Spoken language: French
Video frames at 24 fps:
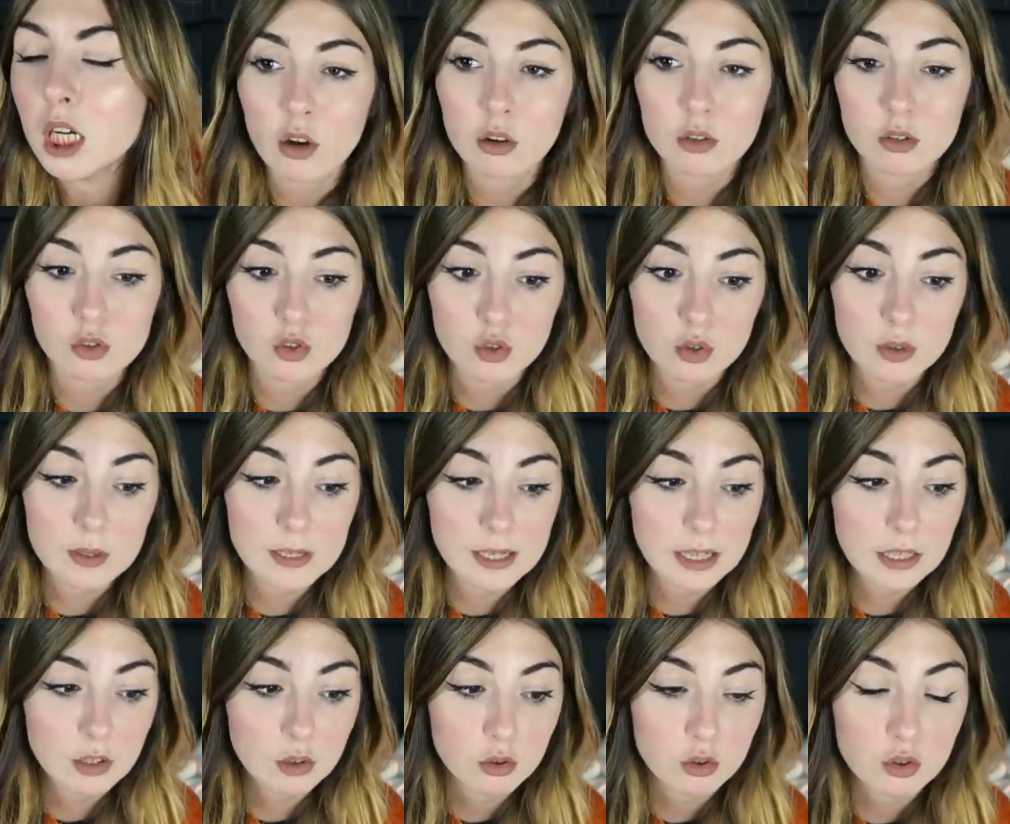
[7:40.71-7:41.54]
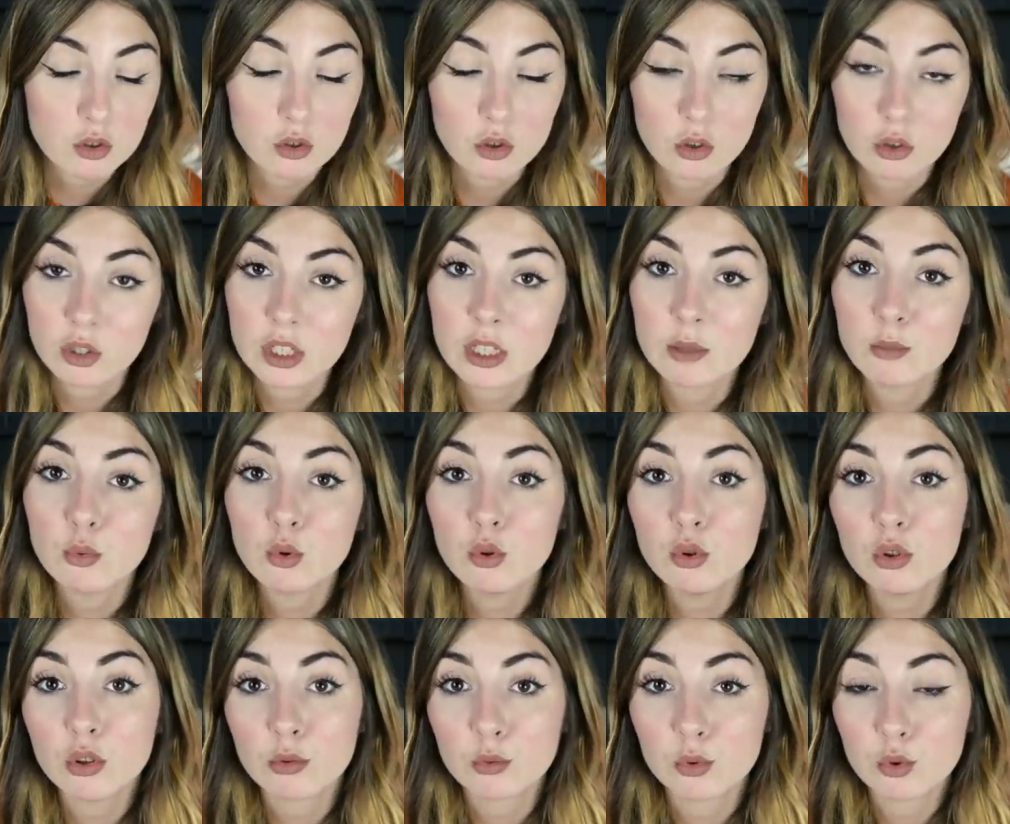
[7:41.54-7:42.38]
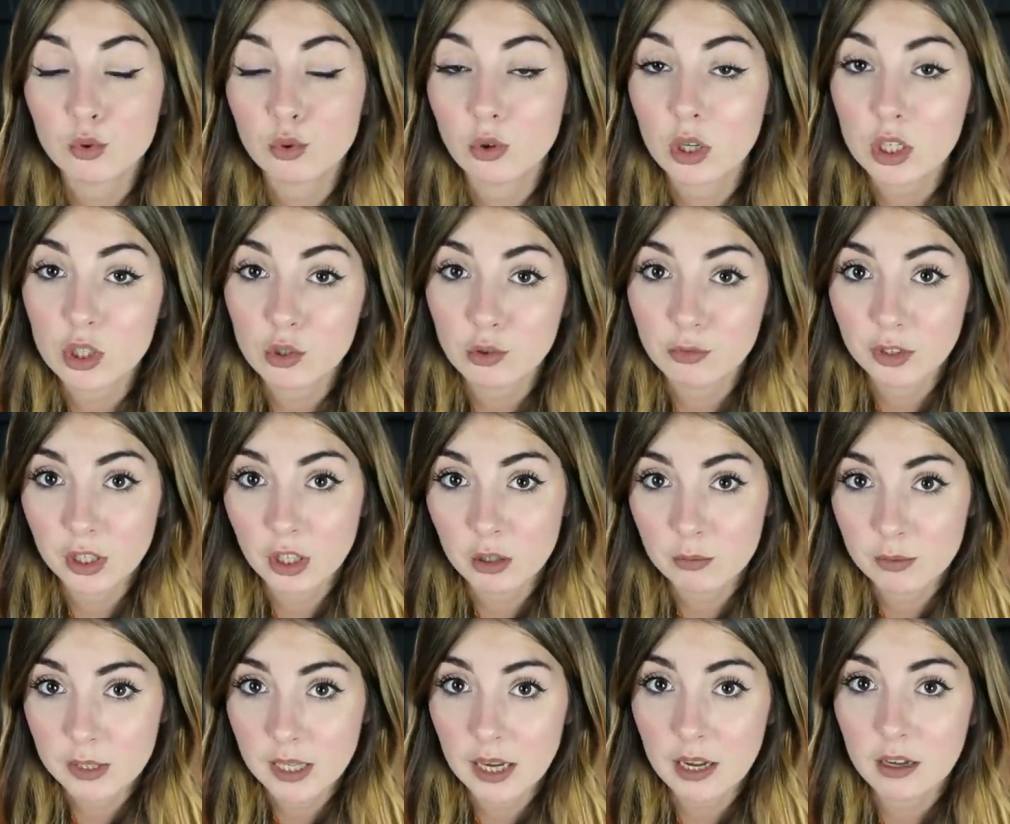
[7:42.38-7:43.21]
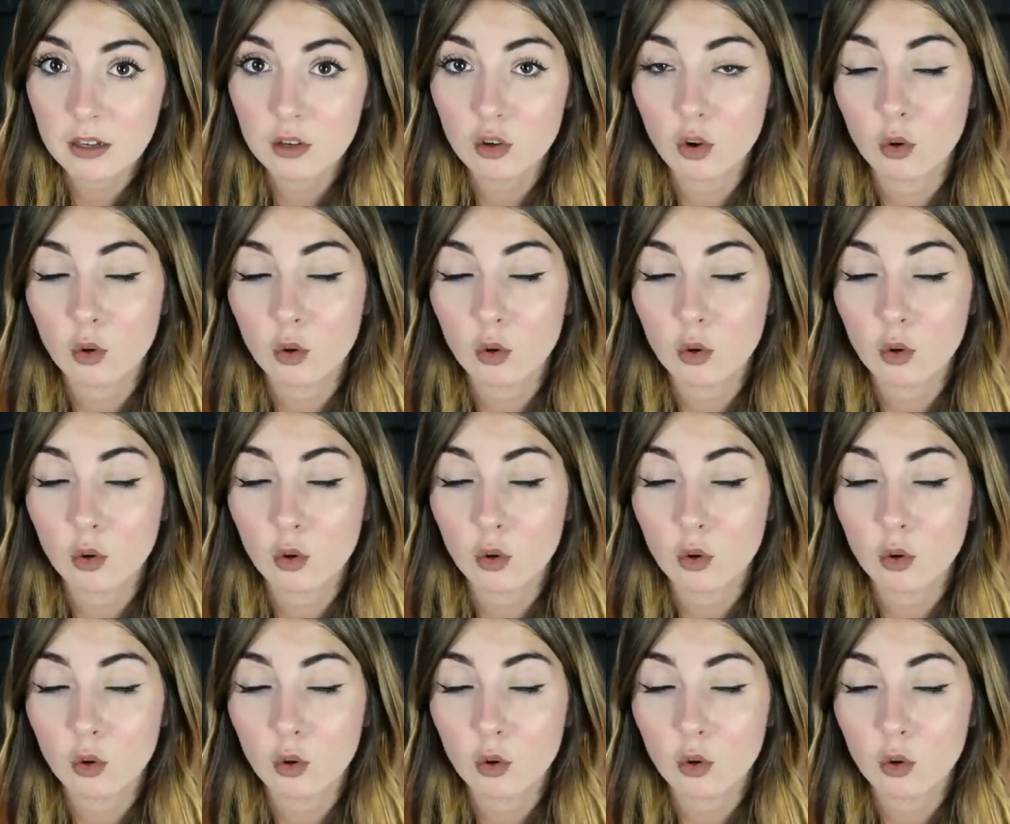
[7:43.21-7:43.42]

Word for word: Euh, je sais que j'en connais beaucoup dans mon entourage qui ont fait comme ça.